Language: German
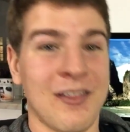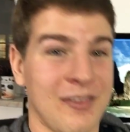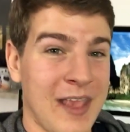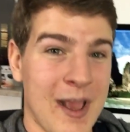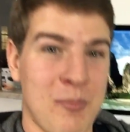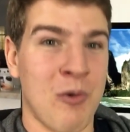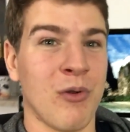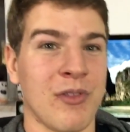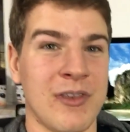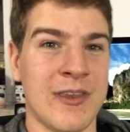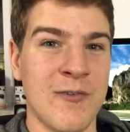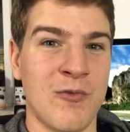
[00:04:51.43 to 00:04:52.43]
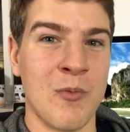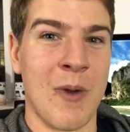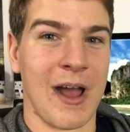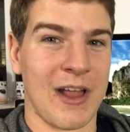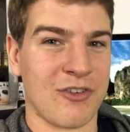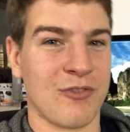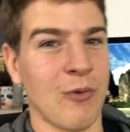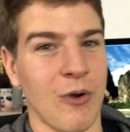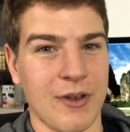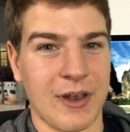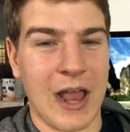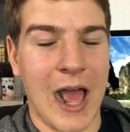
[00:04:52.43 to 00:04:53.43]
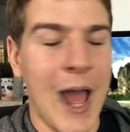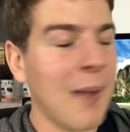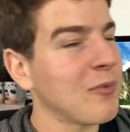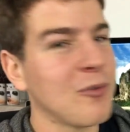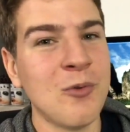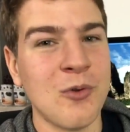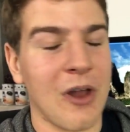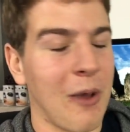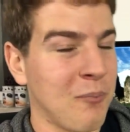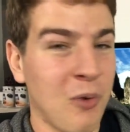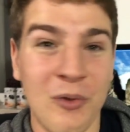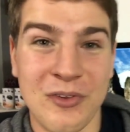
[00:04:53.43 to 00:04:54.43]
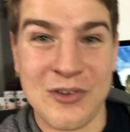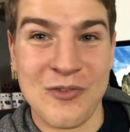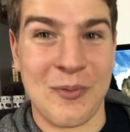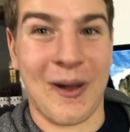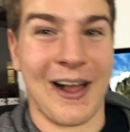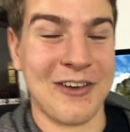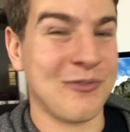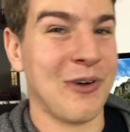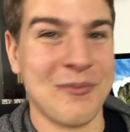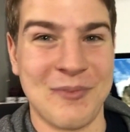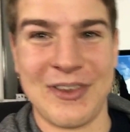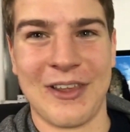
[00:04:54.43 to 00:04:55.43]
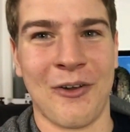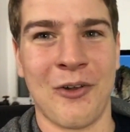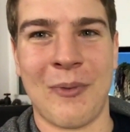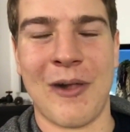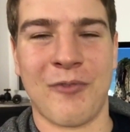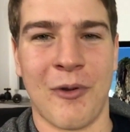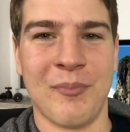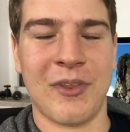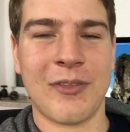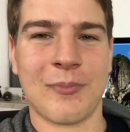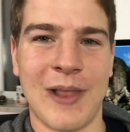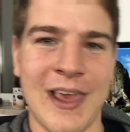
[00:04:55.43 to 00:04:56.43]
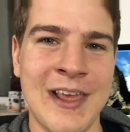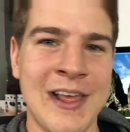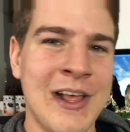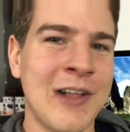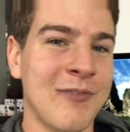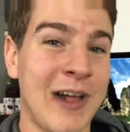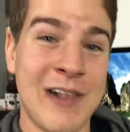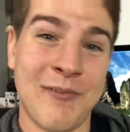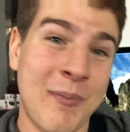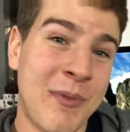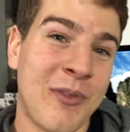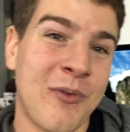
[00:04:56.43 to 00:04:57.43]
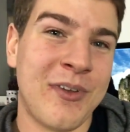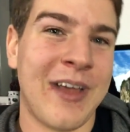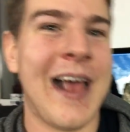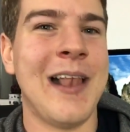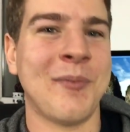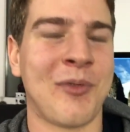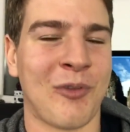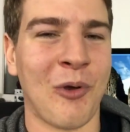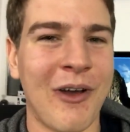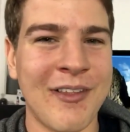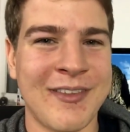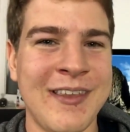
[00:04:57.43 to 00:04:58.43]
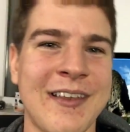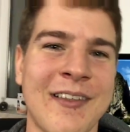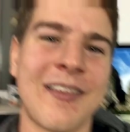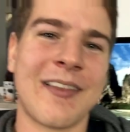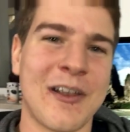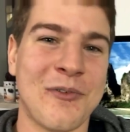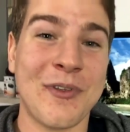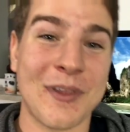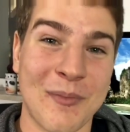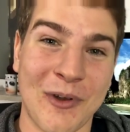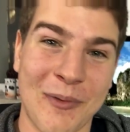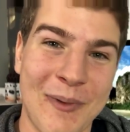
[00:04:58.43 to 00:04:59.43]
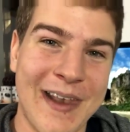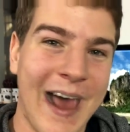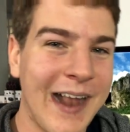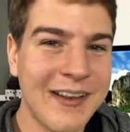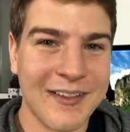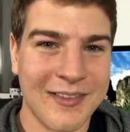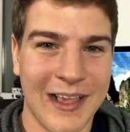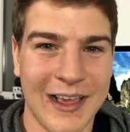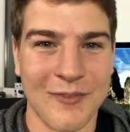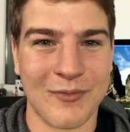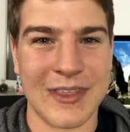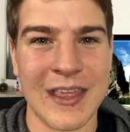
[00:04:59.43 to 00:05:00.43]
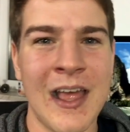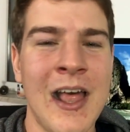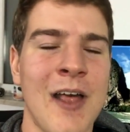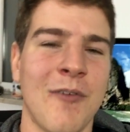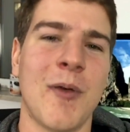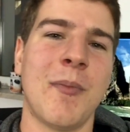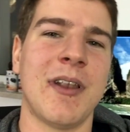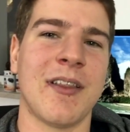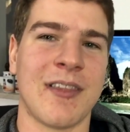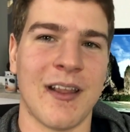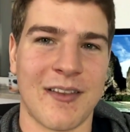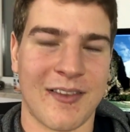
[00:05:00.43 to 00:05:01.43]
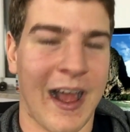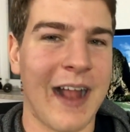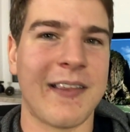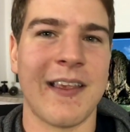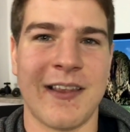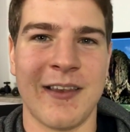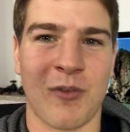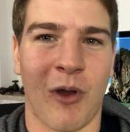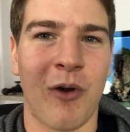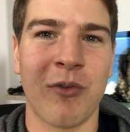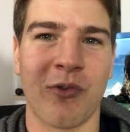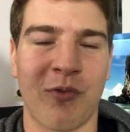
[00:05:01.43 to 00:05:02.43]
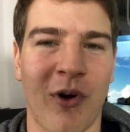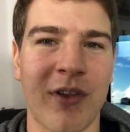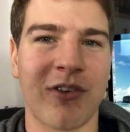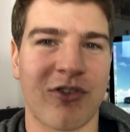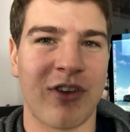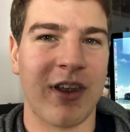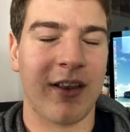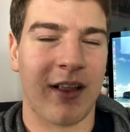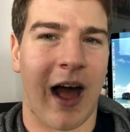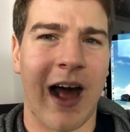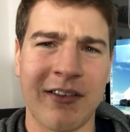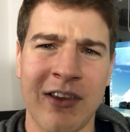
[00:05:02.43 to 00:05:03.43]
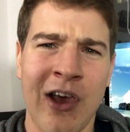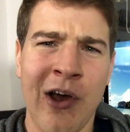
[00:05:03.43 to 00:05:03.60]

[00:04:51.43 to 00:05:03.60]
sehr positiv überrascht worden. Absolut positiv überrascht worden bin ich auch nochmal vom Display, weil wenn man so ein Teil im Store sieht, ist es natürlich immer nochmal eine andere Sache, wie wenn man das jetzt tatsächlich zu Hause vor sich stehen hat